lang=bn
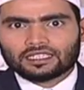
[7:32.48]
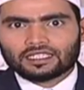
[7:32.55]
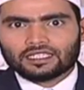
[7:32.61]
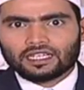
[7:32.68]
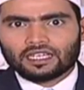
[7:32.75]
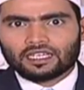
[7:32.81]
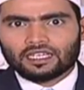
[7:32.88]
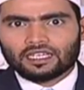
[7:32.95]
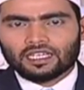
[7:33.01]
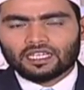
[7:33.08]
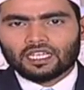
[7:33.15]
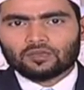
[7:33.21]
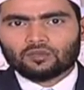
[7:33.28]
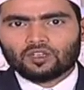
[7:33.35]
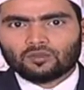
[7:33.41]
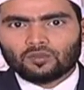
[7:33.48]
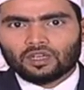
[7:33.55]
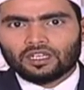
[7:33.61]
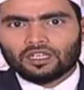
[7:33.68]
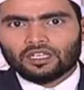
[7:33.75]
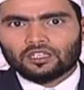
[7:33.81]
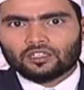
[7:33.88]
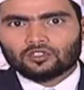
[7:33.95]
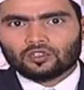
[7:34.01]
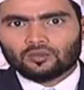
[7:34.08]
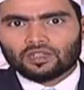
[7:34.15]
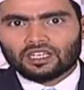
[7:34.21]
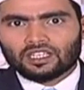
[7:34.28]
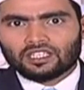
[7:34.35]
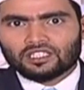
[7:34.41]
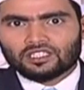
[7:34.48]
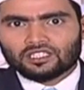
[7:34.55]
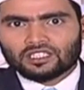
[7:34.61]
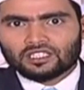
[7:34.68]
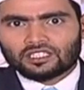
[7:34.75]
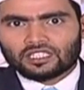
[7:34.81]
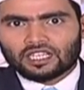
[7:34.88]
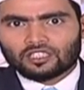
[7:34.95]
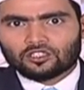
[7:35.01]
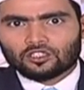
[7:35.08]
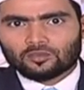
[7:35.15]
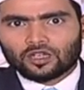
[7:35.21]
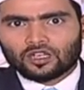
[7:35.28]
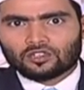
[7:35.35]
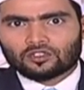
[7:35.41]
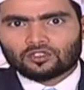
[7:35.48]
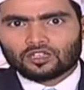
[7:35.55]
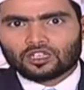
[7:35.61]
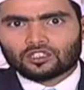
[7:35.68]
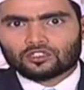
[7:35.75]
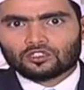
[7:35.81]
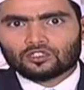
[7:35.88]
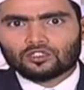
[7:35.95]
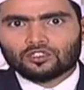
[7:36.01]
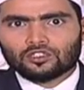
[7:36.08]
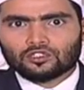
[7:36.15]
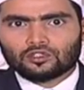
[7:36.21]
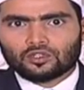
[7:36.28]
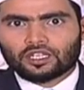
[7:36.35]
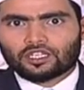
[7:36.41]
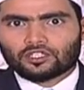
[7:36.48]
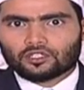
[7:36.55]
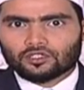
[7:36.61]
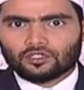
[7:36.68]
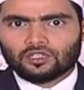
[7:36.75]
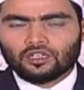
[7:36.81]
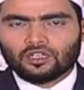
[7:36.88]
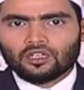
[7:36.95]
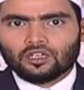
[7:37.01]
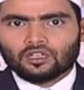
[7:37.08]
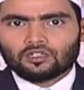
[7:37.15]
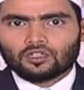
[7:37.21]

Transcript: ডাকতে থাকে এবং বলে তোমরা নিজ নিজ দায়িত্ব পালন করার জন্য চলে এসো